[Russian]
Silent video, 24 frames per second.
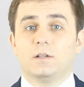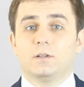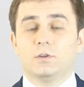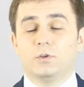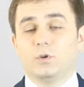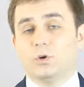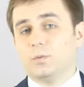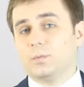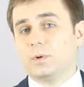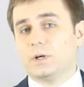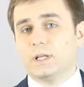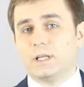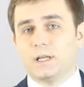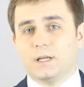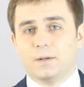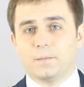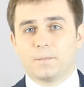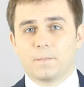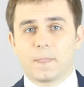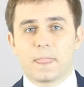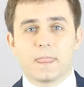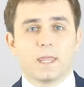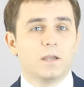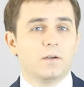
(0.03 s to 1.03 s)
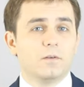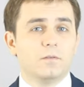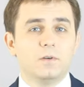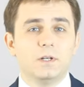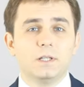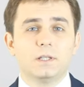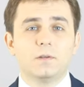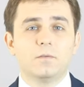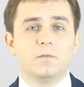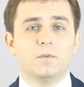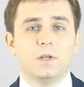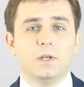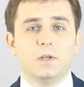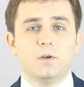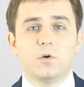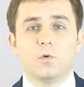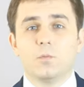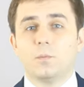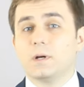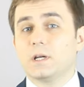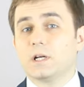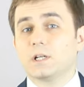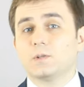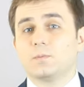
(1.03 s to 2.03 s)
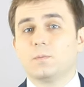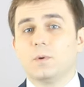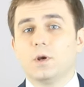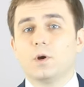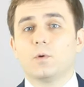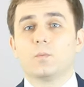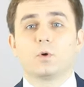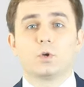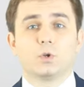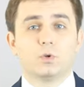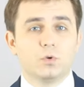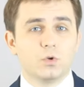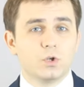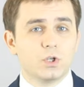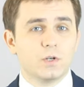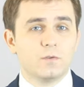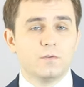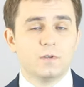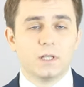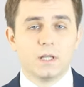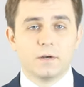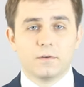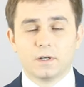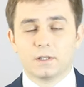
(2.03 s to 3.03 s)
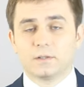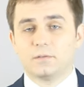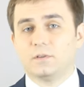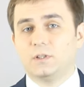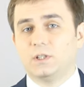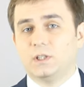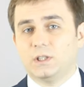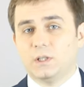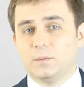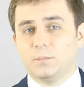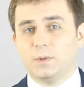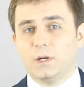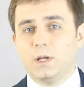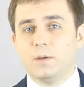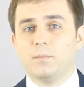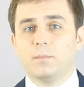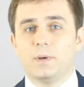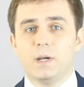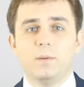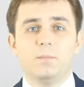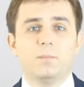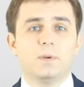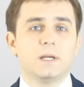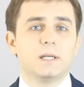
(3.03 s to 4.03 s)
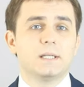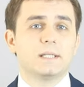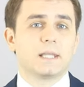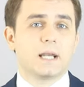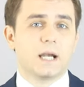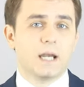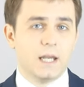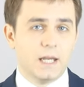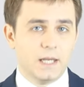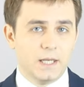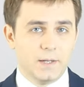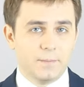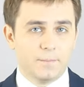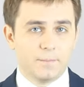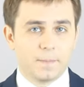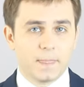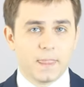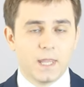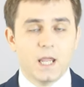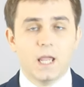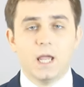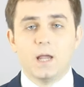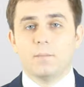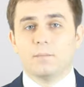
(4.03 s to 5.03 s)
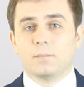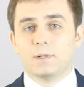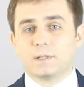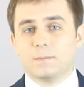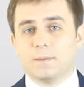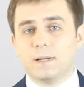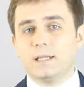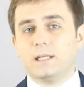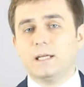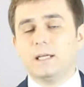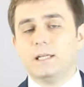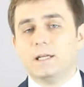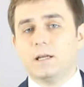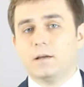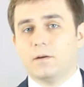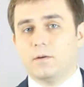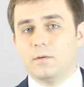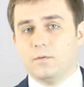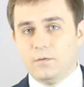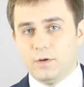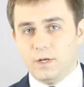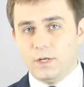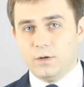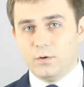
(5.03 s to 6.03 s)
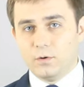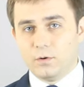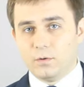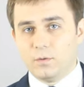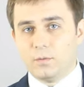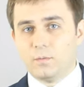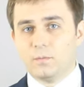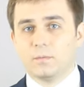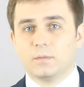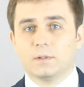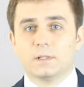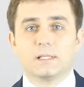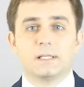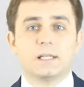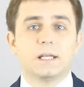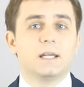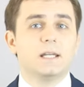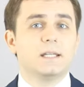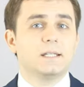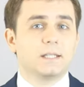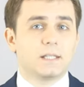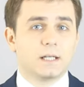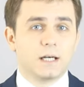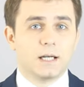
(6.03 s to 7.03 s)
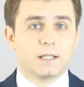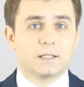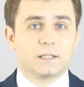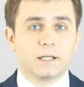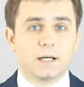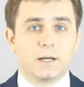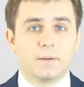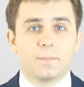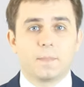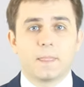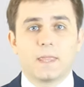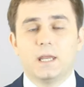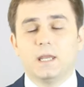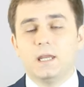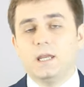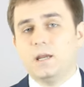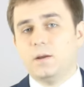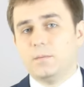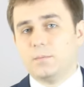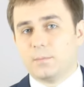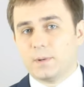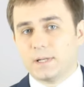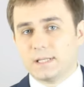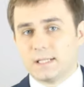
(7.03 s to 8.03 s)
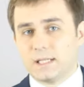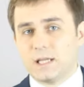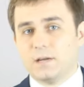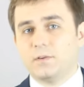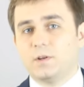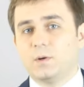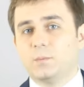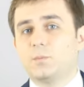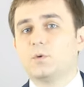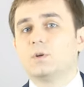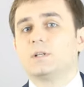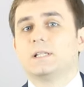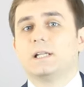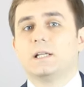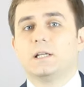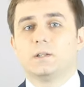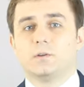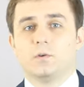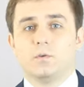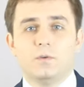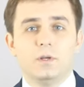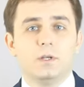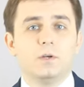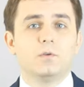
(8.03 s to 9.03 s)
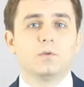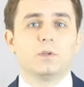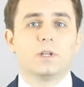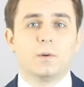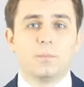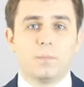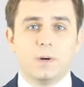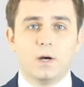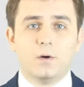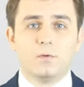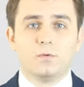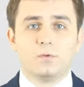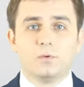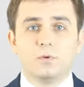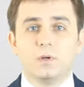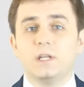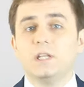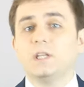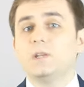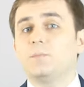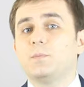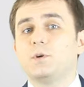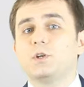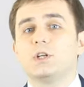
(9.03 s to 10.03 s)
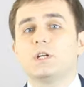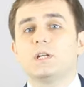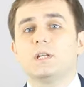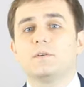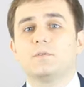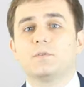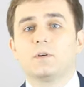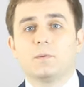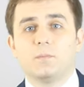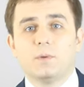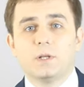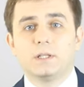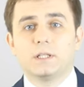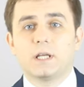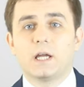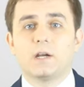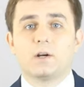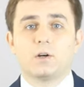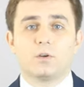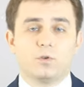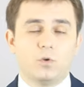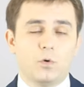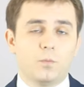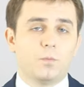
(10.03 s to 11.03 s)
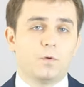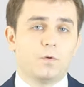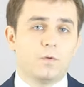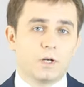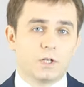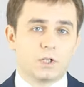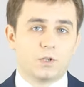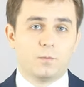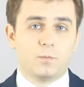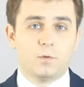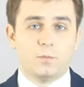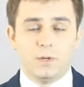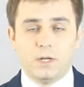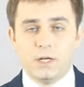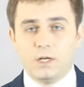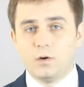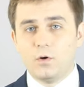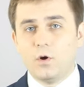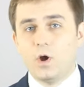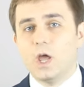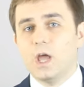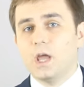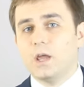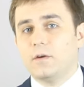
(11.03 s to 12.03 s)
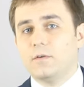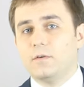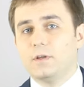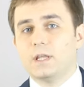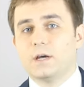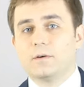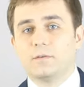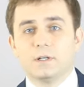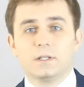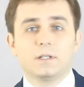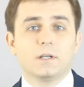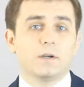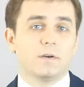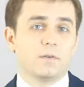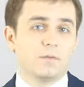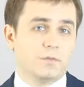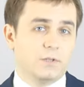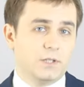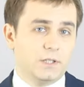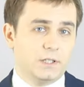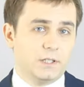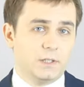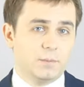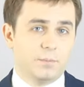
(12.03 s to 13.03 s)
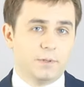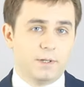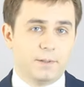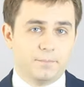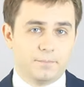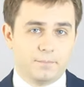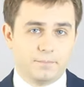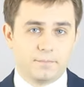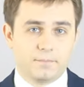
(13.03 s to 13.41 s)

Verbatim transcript: Добрый день! В этом видео мы разберем, кто же виноват в ДТП при перестроении. Посмотрите видео с регистратора и поставьте после этого видео на паузу и напишите в комментариях, кто, по вашему мнению, виноват в ДТП.